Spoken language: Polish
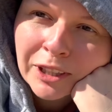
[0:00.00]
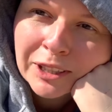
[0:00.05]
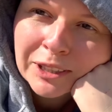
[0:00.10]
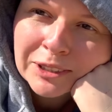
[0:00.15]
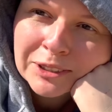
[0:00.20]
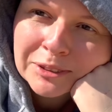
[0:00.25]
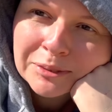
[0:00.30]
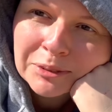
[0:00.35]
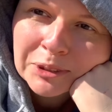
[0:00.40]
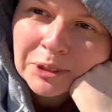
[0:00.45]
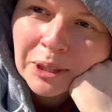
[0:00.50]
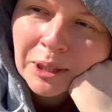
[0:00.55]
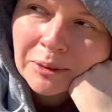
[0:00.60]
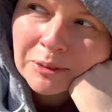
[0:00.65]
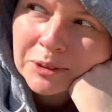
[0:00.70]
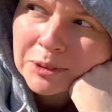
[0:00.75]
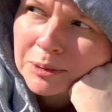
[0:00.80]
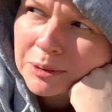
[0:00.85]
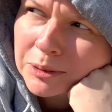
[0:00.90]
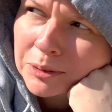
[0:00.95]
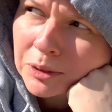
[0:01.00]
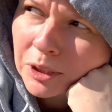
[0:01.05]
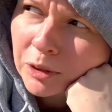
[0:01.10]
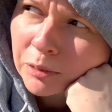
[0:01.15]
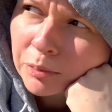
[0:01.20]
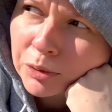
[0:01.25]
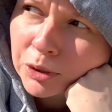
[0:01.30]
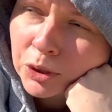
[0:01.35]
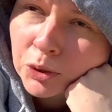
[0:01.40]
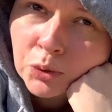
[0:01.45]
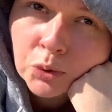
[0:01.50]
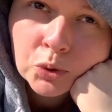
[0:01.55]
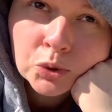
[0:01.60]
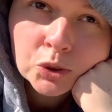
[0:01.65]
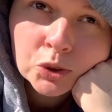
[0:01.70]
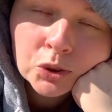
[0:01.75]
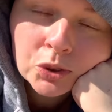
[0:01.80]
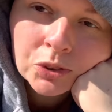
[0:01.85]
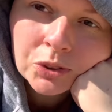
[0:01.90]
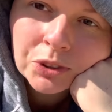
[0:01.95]
że musiałam sobie tutaj
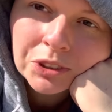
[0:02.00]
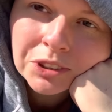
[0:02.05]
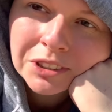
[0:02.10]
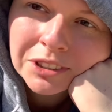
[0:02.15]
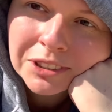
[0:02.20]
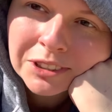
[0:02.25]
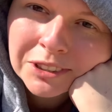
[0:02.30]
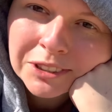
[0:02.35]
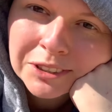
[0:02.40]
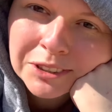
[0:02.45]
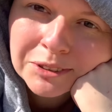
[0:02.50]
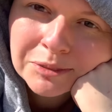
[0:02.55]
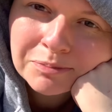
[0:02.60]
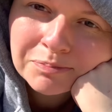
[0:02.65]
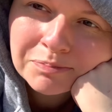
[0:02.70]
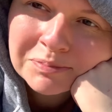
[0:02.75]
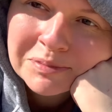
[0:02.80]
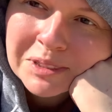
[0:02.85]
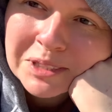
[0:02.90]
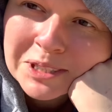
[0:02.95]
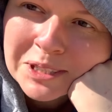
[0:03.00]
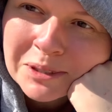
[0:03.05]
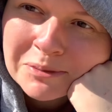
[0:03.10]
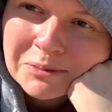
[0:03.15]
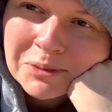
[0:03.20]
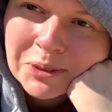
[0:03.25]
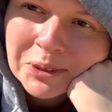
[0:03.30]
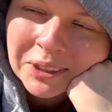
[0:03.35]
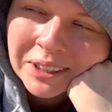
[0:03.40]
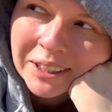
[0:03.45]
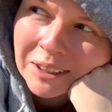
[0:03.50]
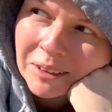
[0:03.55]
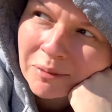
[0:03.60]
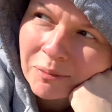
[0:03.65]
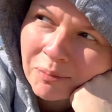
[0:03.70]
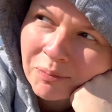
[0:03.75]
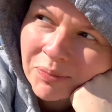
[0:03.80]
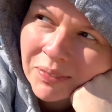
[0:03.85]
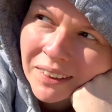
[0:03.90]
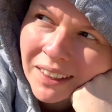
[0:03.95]
przykucnąć e, za
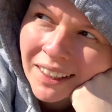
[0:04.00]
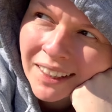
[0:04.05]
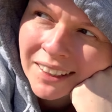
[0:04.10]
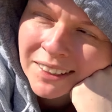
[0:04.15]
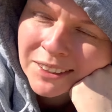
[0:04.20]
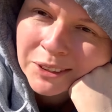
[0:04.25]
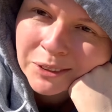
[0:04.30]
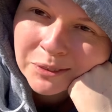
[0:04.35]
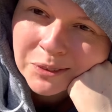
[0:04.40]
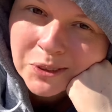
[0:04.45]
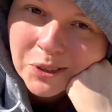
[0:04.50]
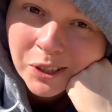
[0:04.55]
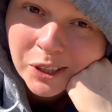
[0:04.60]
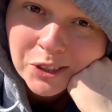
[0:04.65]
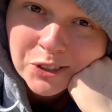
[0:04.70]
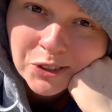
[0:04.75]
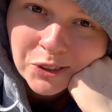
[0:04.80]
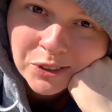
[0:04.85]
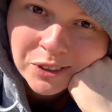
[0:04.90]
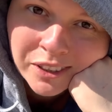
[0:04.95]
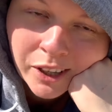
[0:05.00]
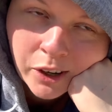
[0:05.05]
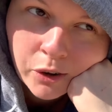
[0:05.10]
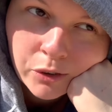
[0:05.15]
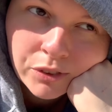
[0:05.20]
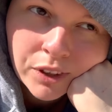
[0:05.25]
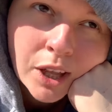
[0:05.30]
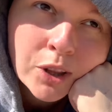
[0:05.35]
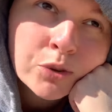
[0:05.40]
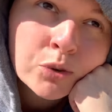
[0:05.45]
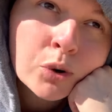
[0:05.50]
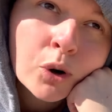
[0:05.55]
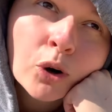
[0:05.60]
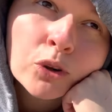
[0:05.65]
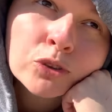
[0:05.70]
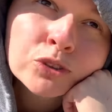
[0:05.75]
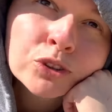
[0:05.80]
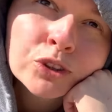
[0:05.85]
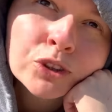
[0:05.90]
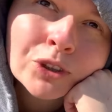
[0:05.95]
murkiem, e, żeby trochę się od tego wiatru
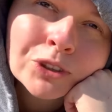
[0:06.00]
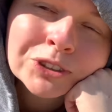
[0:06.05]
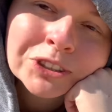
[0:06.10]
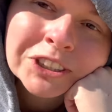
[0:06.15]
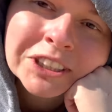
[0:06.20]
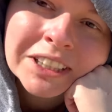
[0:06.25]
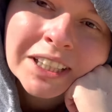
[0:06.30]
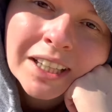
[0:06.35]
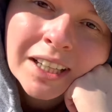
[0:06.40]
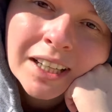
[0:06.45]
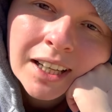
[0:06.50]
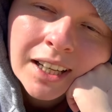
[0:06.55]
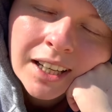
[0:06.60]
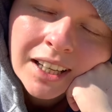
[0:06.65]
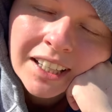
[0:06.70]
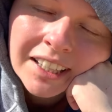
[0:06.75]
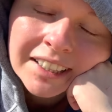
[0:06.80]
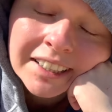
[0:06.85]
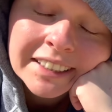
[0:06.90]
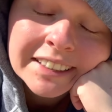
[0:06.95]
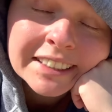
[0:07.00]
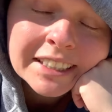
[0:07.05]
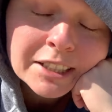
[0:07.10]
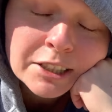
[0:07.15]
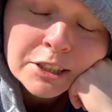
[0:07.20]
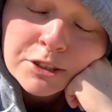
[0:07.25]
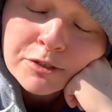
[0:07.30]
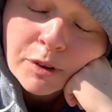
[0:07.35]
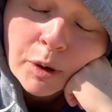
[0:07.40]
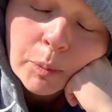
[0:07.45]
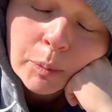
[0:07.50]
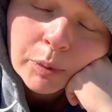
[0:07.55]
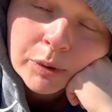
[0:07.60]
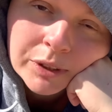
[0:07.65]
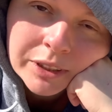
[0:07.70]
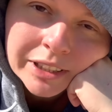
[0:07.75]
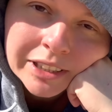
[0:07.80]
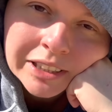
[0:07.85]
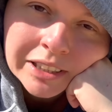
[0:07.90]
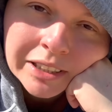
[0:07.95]
odgrodzić. E, zaraz Wam
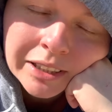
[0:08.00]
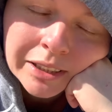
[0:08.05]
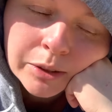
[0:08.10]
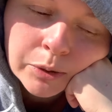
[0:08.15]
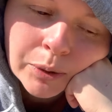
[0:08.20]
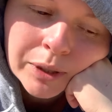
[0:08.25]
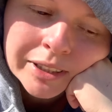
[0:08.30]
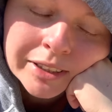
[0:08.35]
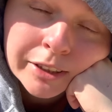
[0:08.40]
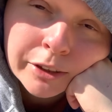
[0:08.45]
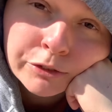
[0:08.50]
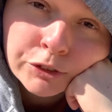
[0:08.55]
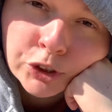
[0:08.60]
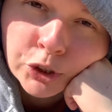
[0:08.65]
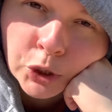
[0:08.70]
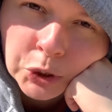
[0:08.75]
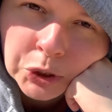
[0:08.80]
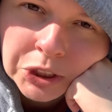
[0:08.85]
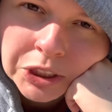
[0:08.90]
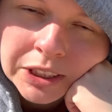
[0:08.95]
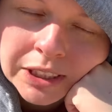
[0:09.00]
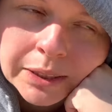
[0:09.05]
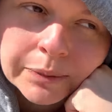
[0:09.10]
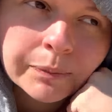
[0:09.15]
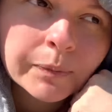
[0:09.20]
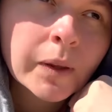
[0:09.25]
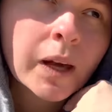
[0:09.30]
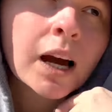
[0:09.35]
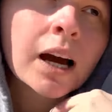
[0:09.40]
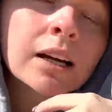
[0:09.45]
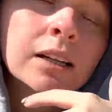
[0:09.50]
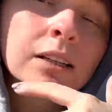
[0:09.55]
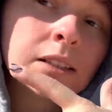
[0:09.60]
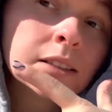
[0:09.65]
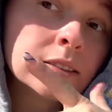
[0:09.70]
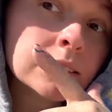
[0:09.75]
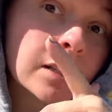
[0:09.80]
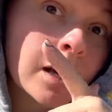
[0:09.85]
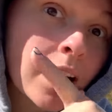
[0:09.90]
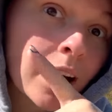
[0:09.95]
pokażę ładne widoczki, ale
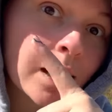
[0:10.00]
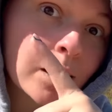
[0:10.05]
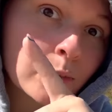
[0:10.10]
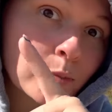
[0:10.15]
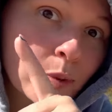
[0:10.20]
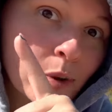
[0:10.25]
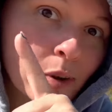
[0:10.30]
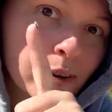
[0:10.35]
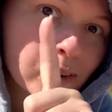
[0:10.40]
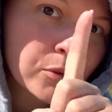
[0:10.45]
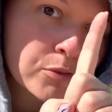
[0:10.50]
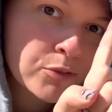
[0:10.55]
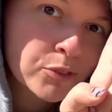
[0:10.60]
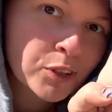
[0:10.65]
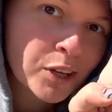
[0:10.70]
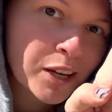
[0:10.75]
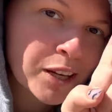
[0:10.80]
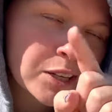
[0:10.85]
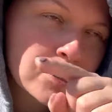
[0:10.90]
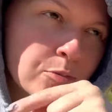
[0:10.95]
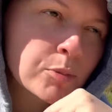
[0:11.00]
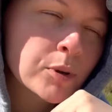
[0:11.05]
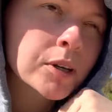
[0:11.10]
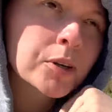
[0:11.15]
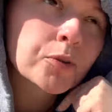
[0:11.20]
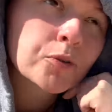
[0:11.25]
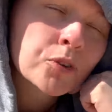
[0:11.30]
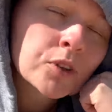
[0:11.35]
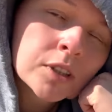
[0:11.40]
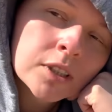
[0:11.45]
najpierw, najpierw